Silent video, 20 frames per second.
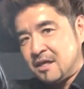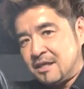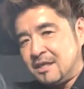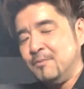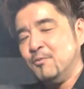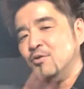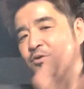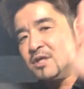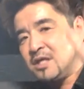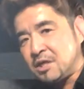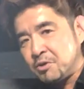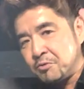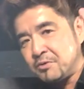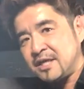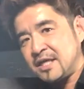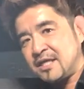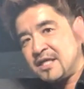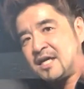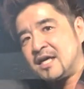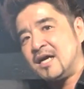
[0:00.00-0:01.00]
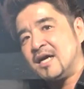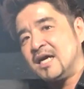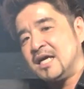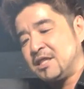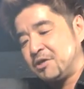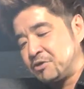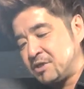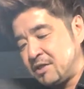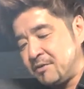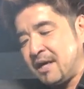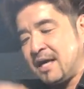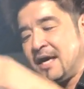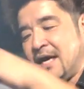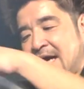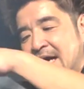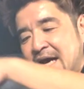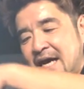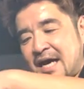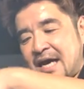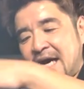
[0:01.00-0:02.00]
でも基本的な考えとしては
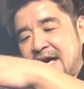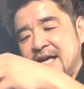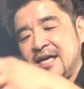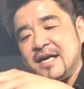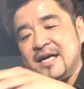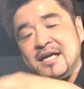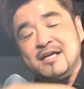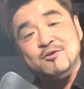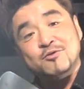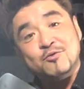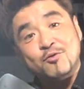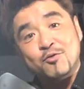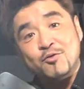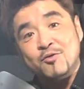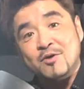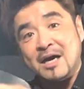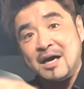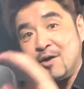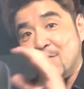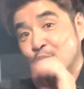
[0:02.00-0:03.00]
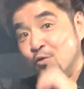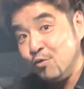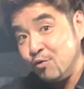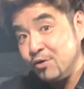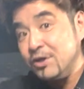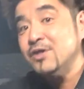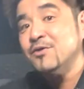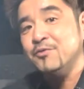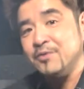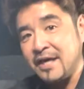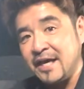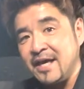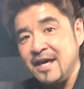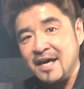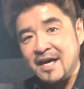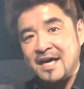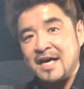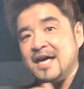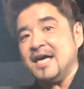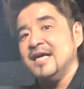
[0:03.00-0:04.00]
変えられるところが多いので
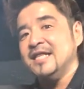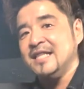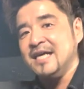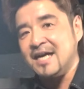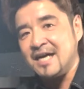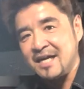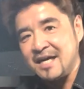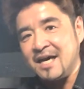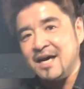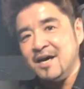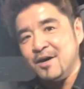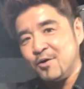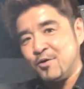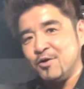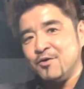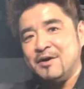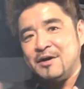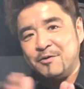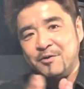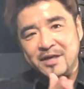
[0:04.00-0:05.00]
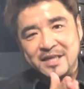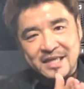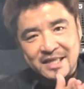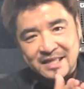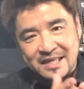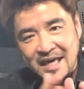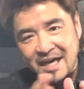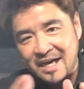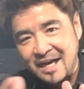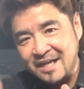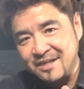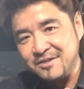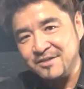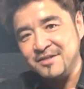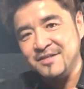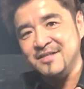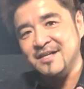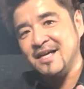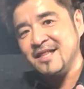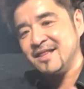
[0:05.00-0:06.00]
変えながらこれはこれで長く
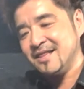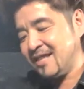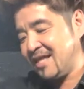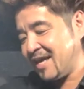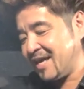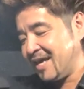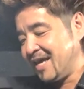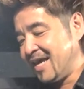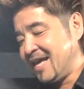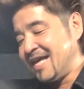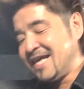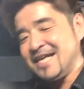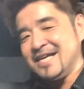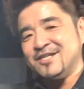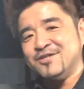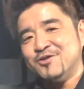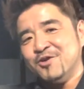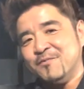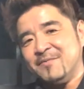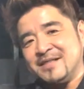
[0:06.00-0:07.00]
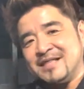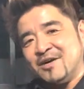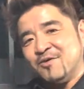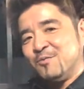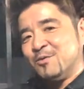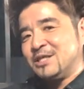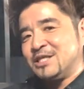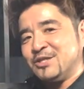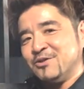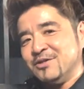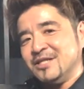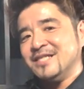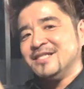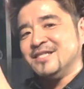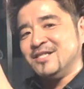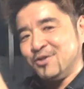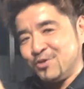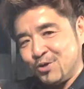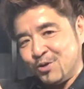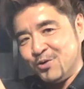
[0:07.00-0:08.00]
使っていくとまた面白いで
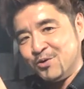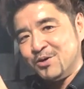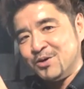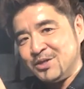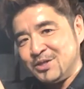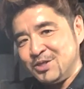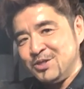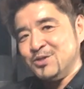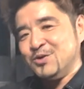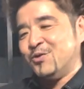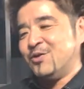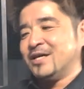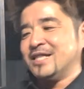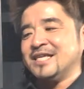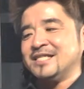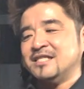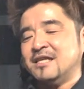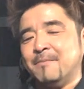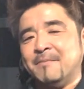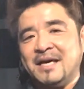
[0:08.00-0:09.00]
すよというお話で